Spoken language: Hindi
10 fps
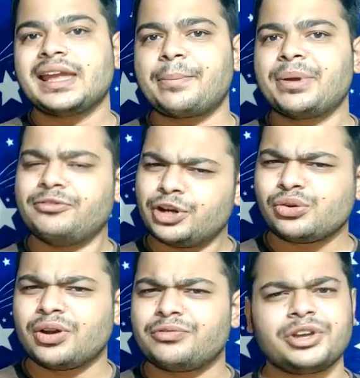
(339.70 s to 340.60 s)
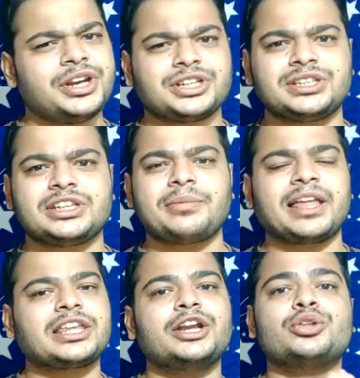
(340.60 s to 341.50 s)
यहाँ पे व्हील कॉन्फ़िगरेशन की
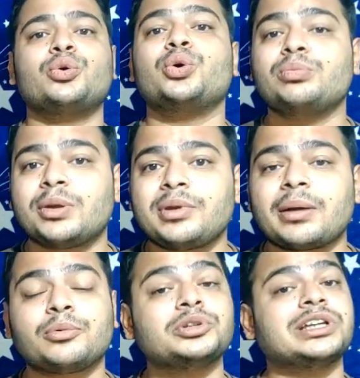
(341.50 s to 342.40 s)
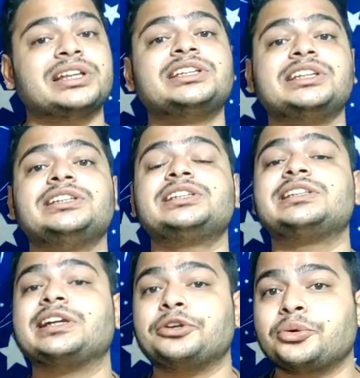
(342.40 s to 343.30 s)
बात करें तो उनमें भी आपको ज़्यादा
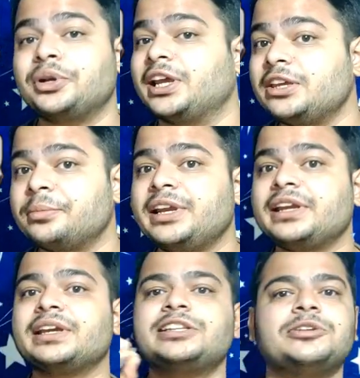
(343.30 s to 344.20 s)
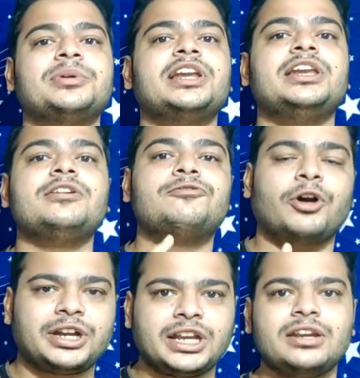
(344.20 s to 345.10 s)
चेंजेस देखने को नहीं मिलेंगे सिमिलरली
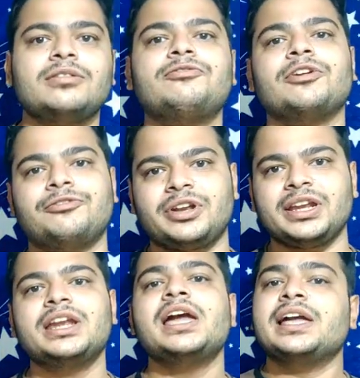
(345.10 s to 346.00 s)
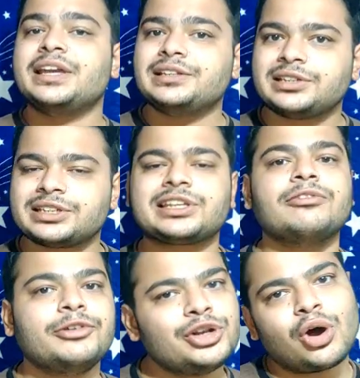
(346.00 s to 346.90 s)
14, 15 इंचेस
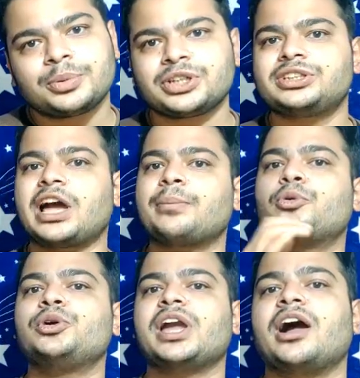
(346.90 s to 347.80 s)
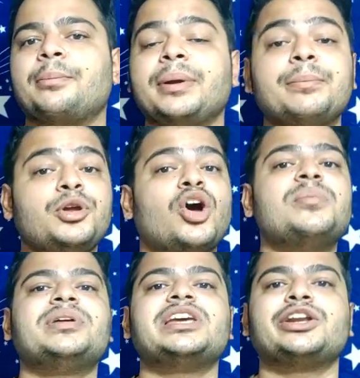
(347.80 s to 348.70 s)
के व्हील ऑप्शन आपको यहाँ पे
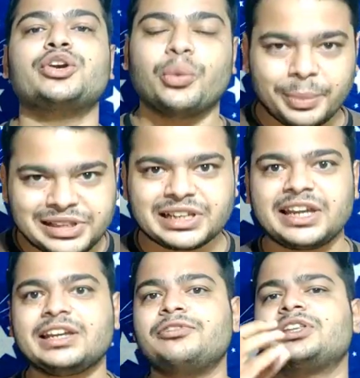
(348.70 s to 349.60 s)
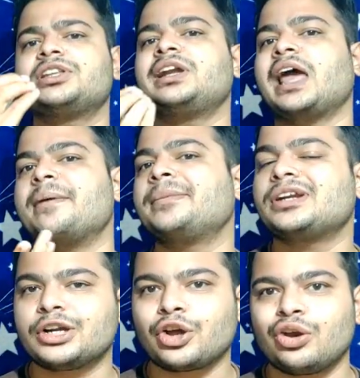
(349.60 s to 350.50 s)
बियॉन्ड में देखने को मिल जाएंगे विद द
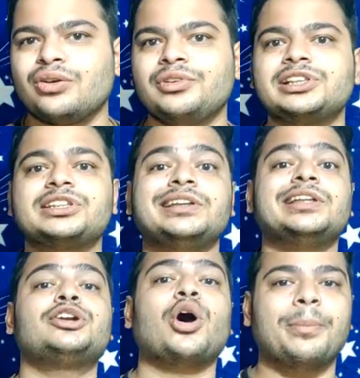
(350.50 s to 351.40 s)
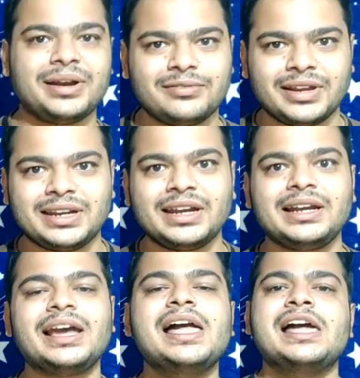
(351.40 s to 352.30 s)
डायमंड कट अलॉय व्हील्स इन द टॉप एंड
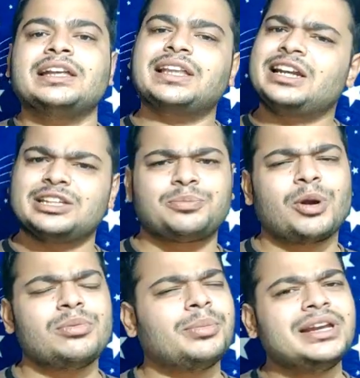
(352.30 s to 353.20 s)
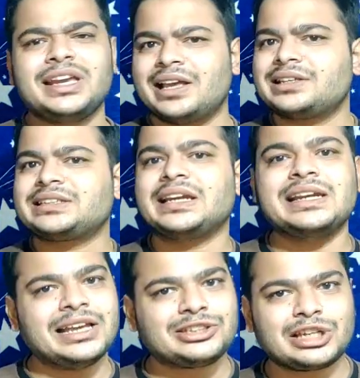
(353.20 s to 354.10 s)
वेरियंट दैट इज़ प्रॉबेबली एस्टा
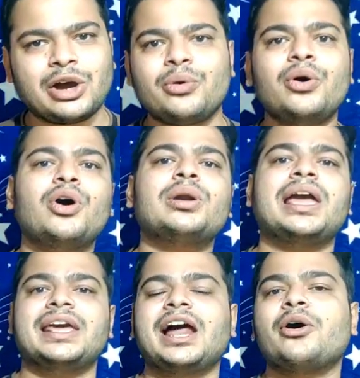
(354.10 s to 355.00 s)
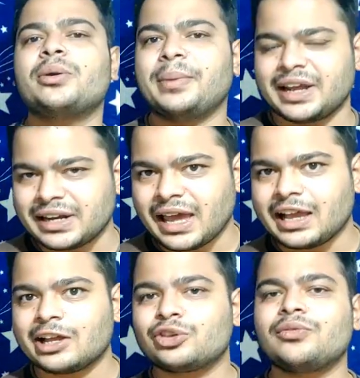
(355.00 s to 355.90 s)
एंड एस्टा ओ और एरा और मैगना
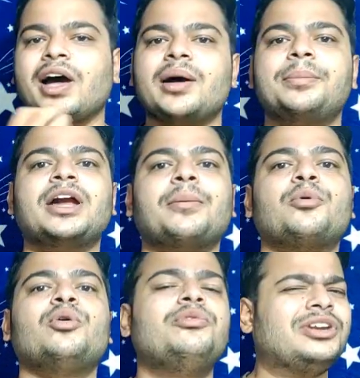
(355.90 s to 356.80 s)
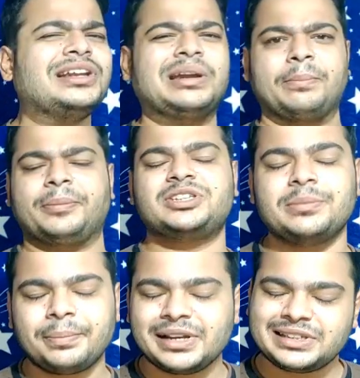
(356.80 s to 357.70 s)
आएगा तो वहाँ पर आपको व्हील रिम
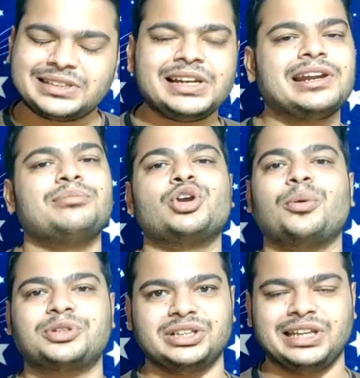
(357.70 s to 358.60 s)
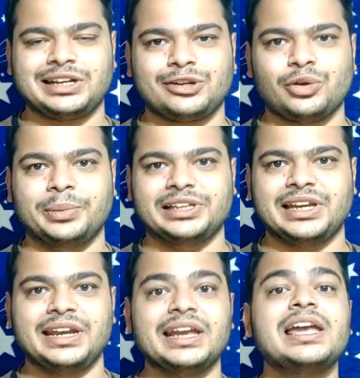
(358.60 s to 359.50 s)
सिंपल स्टील रिम के ऑप्शन देखने को मिल
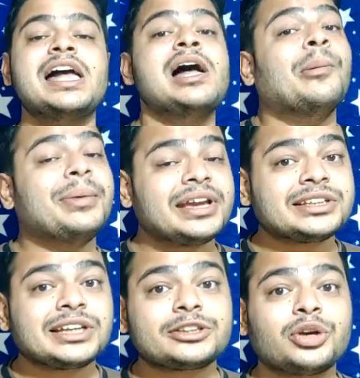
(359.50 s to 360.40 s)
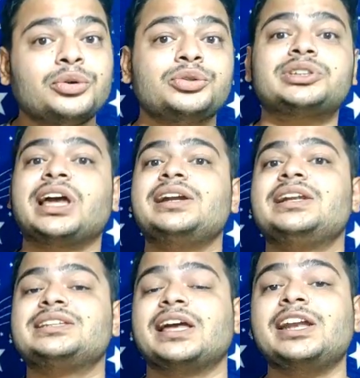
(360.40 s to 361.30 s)
जाएंगे मैं कह सकता हूँ जो
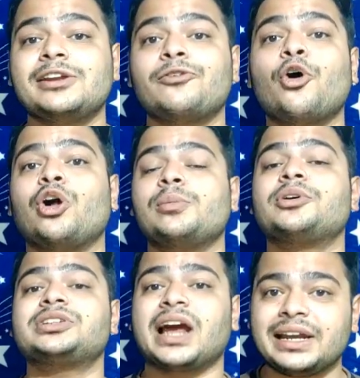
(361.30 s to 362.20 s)
साइड डिज़ाइन है वो ऑलमोस्ट